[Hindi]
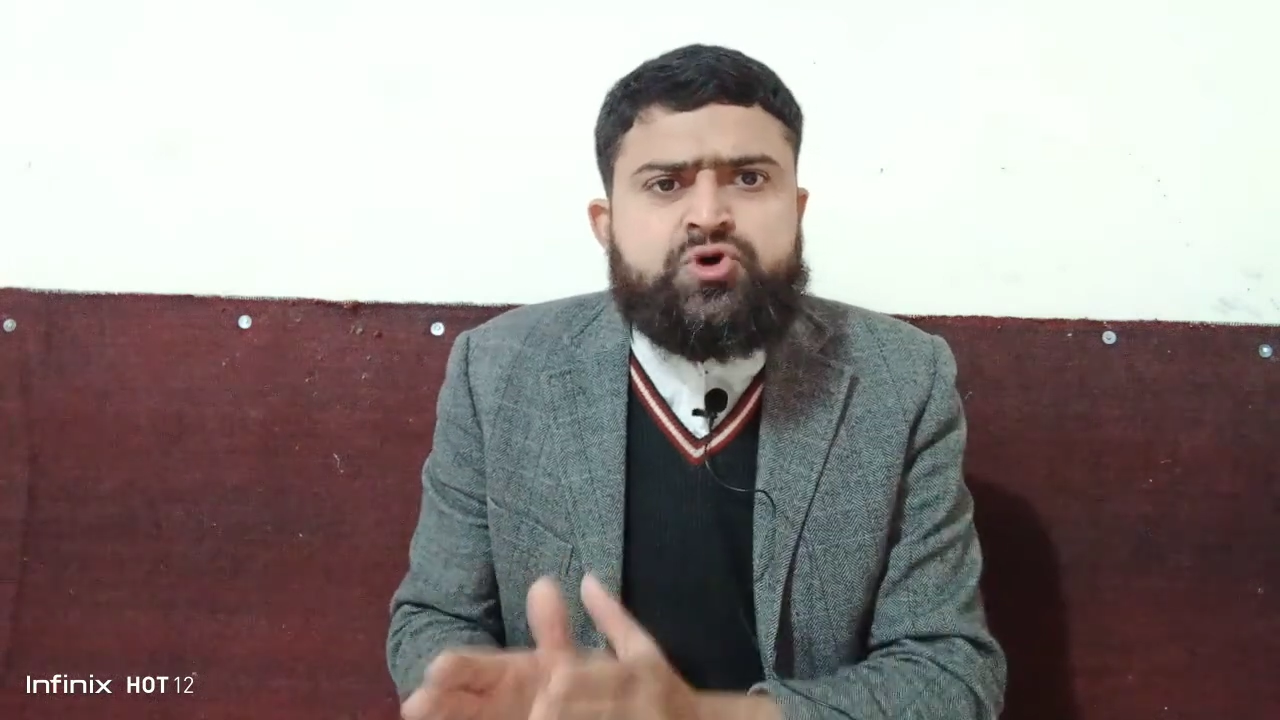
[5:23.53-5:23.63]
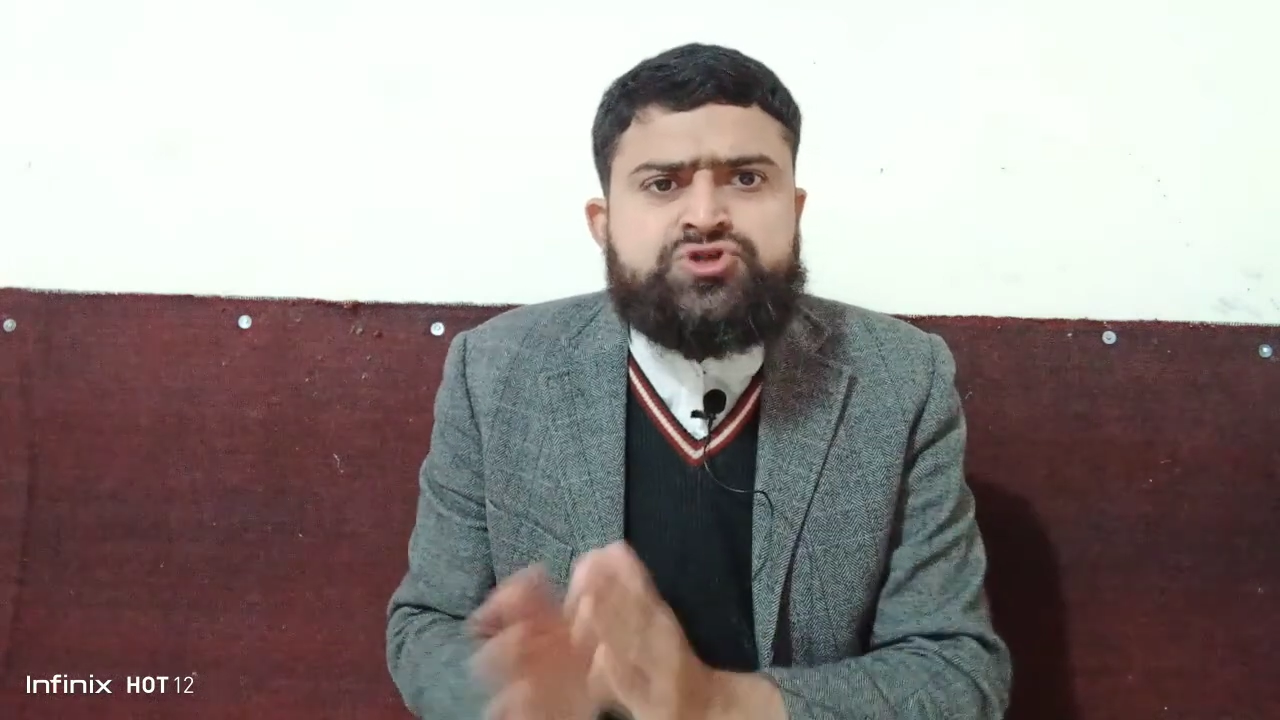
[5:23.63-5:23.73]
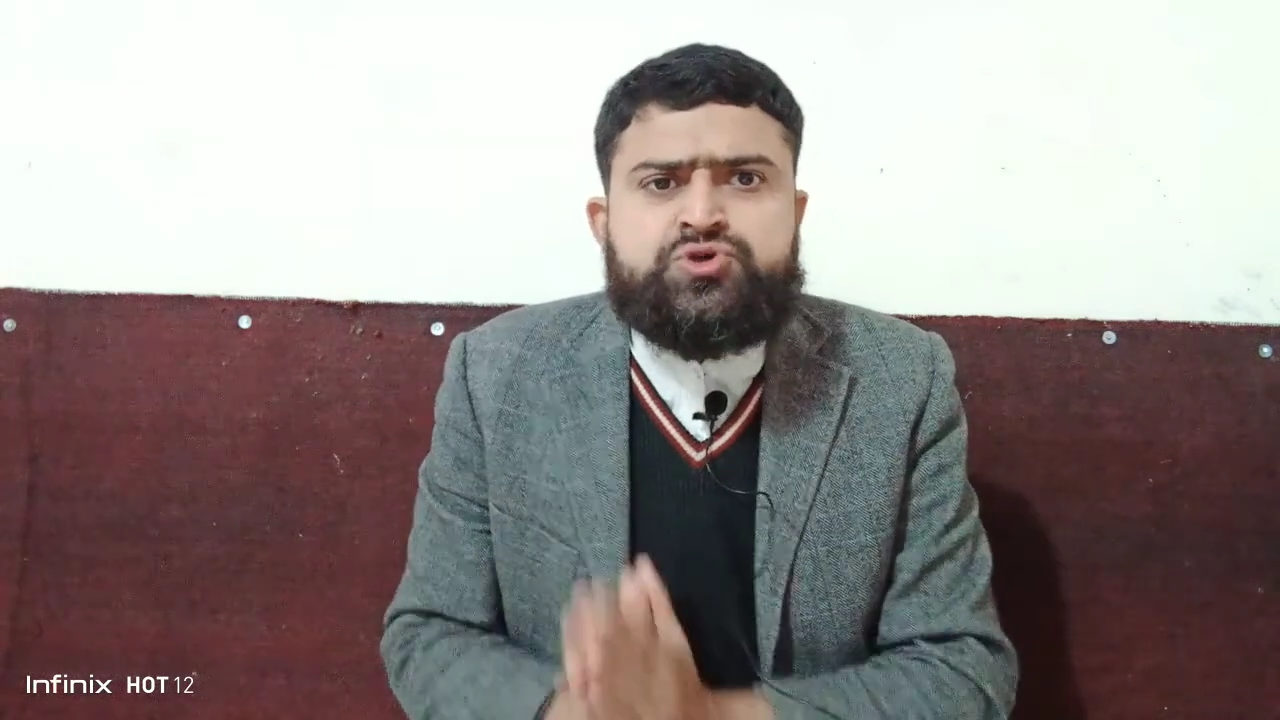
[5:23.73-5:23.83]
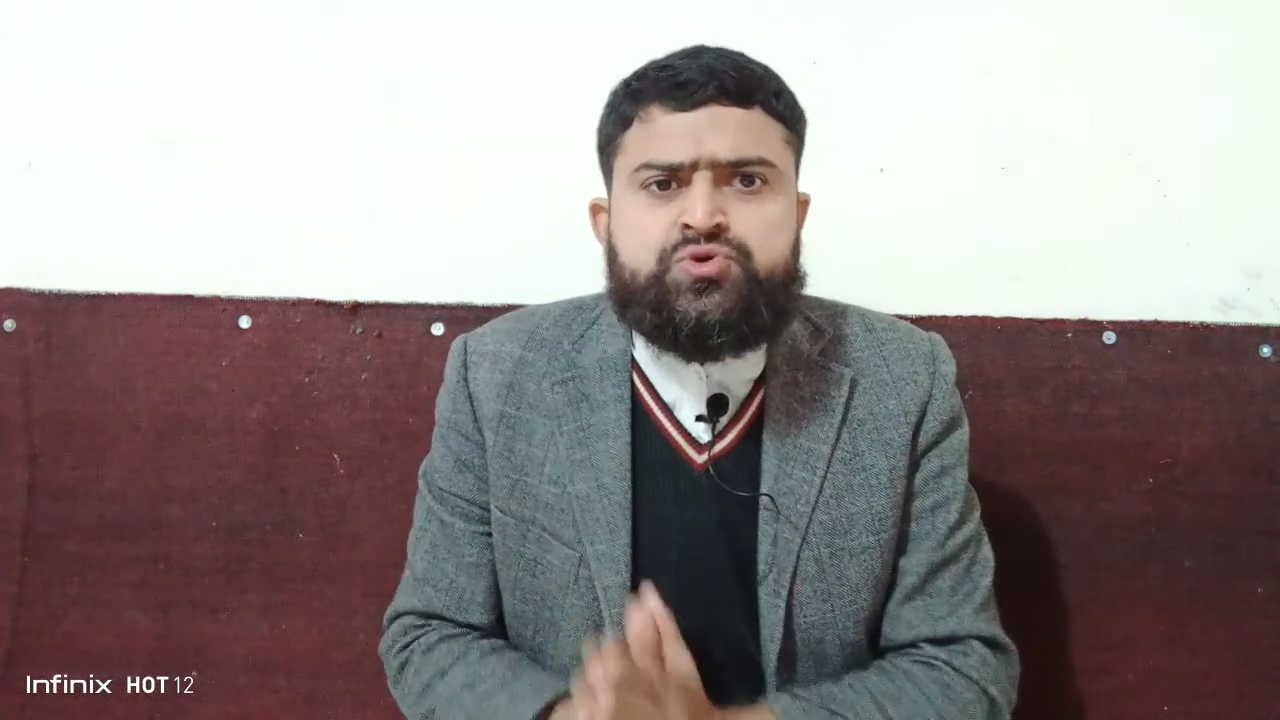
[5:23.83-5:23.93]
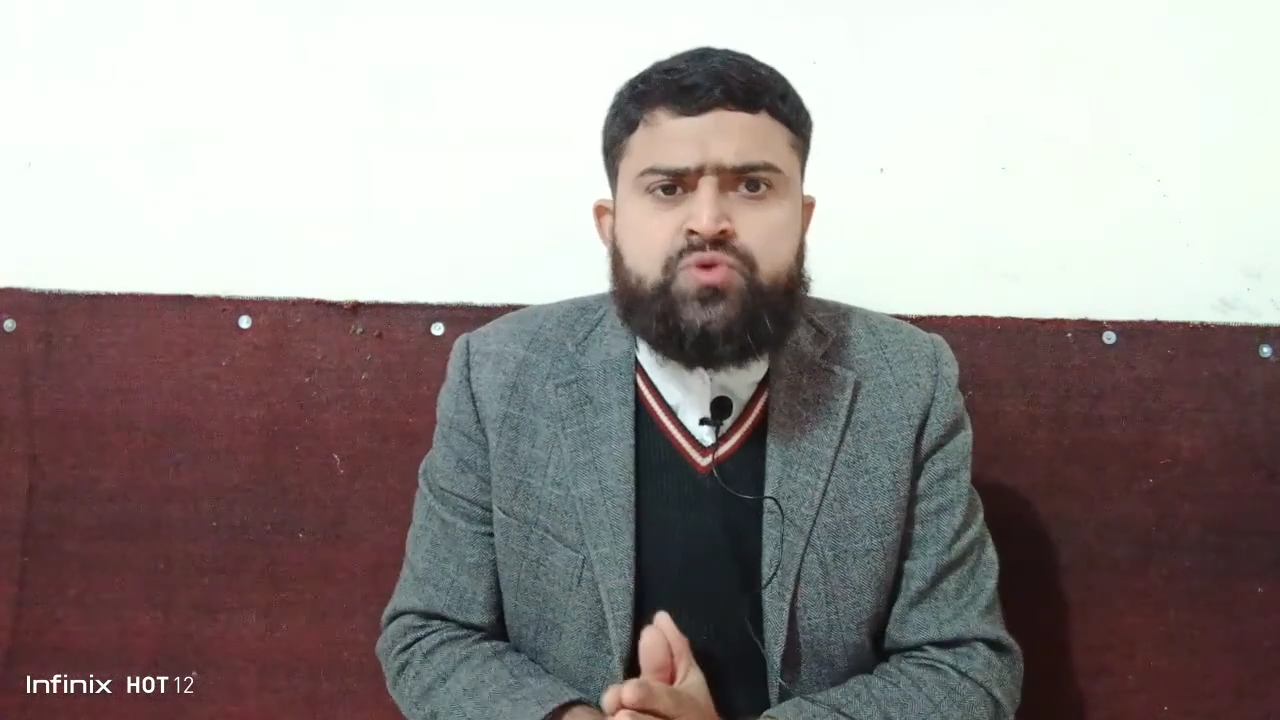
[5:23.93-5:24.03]
दौर
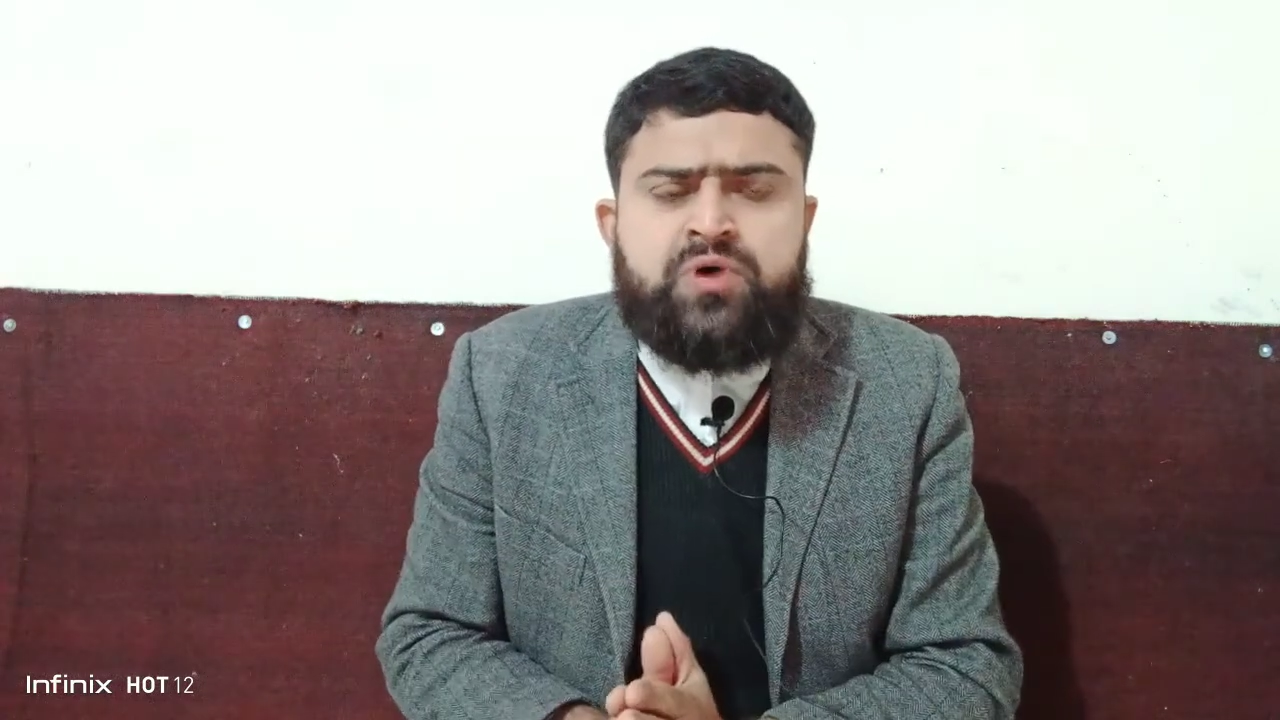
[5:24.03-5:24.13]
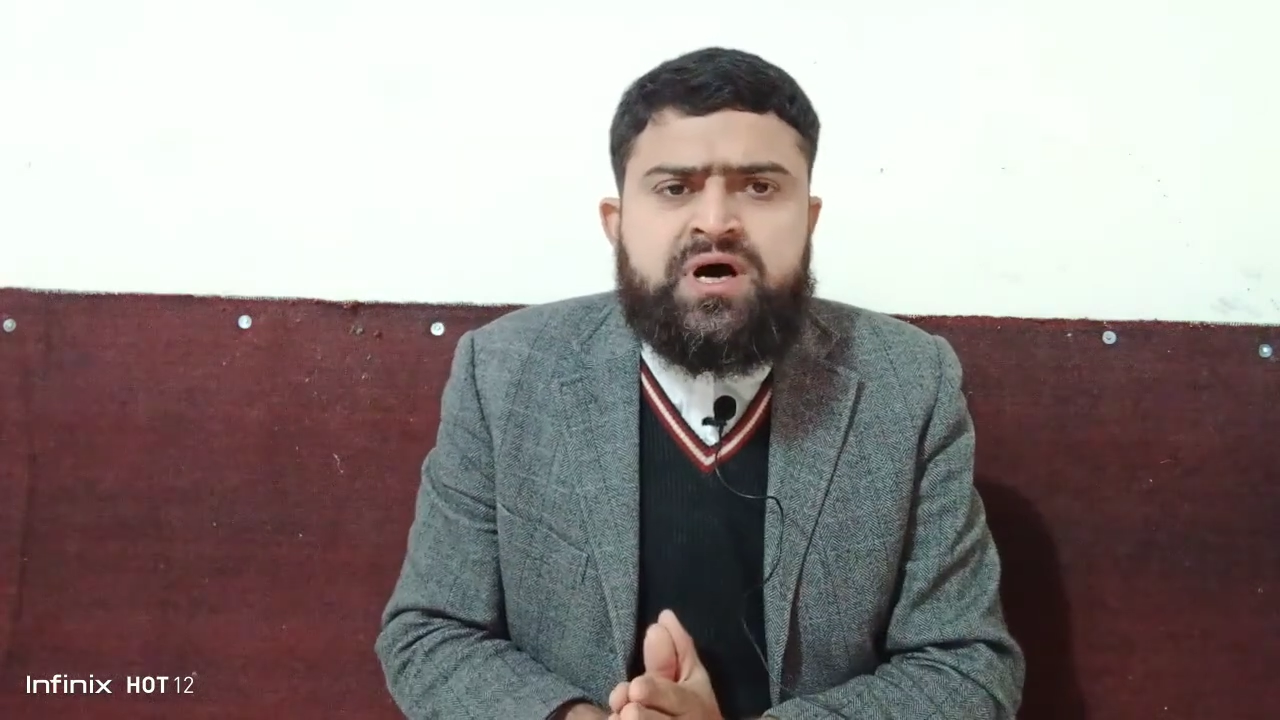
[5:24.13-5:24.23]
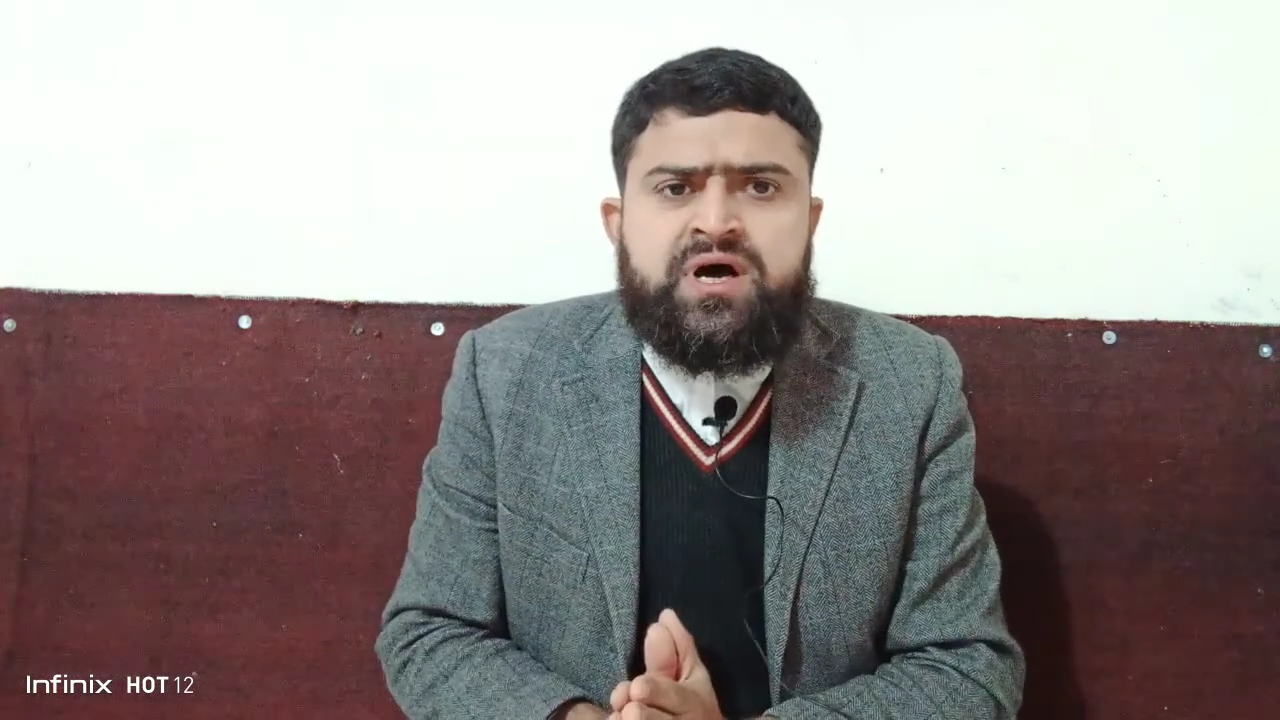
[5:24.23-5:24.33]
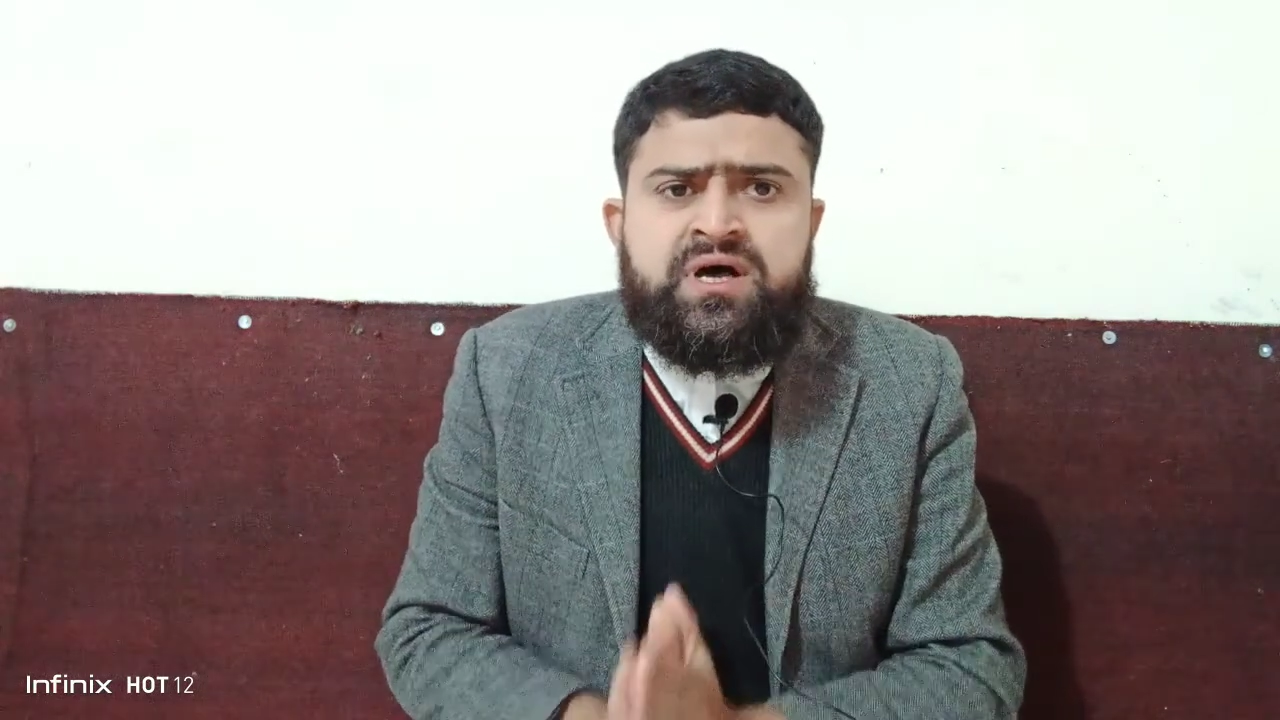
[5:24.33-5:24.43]
शुरू हुआ